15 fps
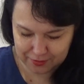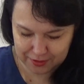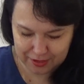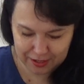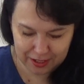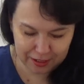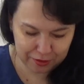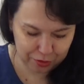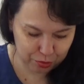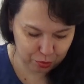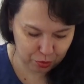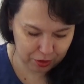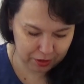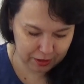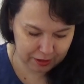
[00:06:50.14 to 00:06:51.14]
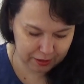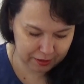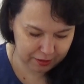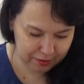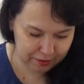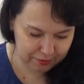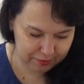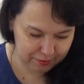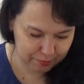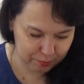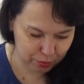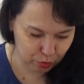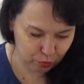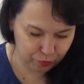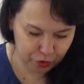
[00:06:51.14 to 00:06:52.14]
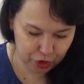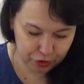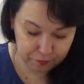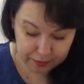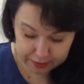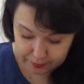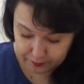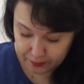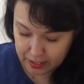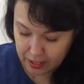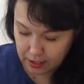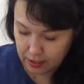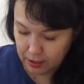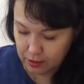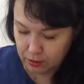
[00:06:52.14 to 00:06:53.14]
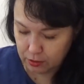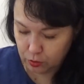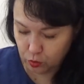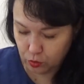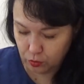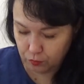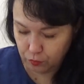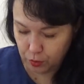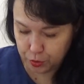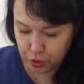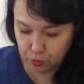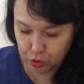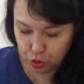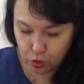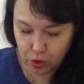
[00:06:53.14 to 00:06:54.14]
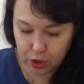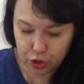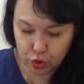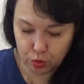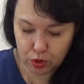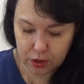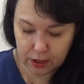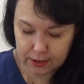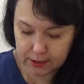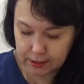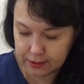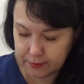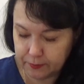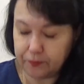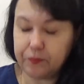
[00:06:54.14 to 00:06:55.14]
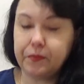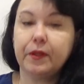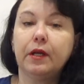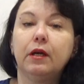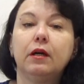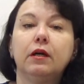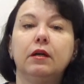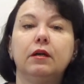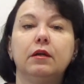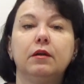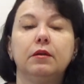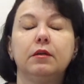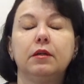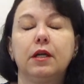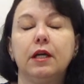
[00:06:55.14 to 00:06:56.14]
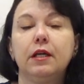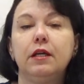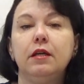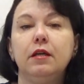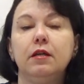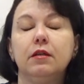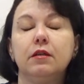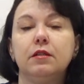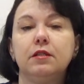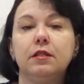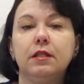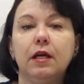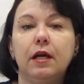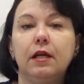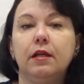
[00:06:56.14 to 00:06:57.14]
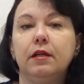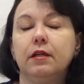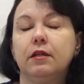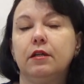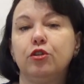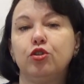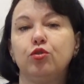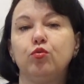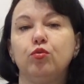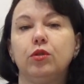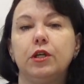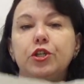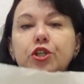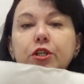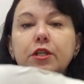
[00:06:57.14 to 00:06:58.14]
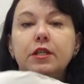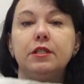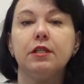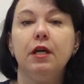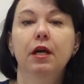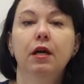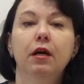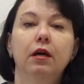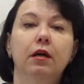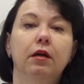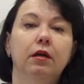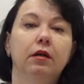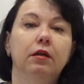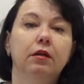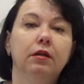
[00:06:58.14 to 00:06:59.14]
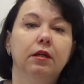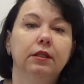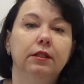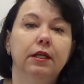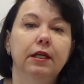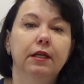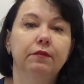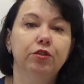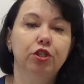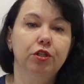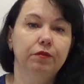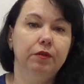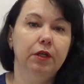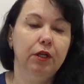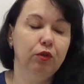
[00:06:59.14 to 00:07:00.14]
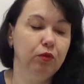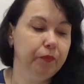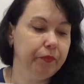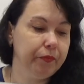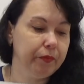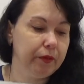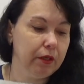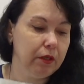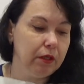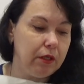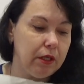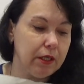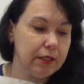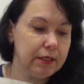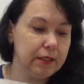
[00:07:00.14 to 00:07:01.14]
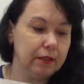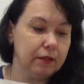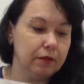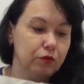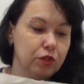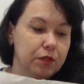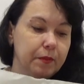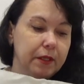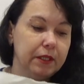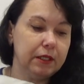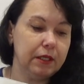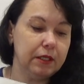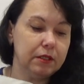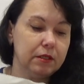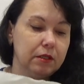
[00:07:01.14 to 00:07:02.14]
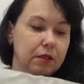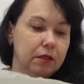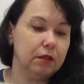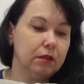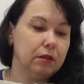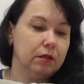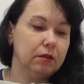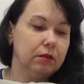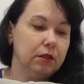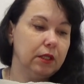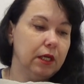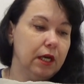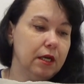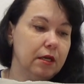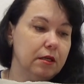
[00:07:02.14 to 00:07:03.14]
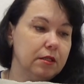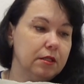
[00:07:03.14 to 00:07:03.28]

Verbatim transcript: взгляд, то я и беру вышивать. Ну, в общем, что хочу сказать, а, какие детали я хочу уточнить, а, когда я вышиваю картины. Вот смотрите, а, я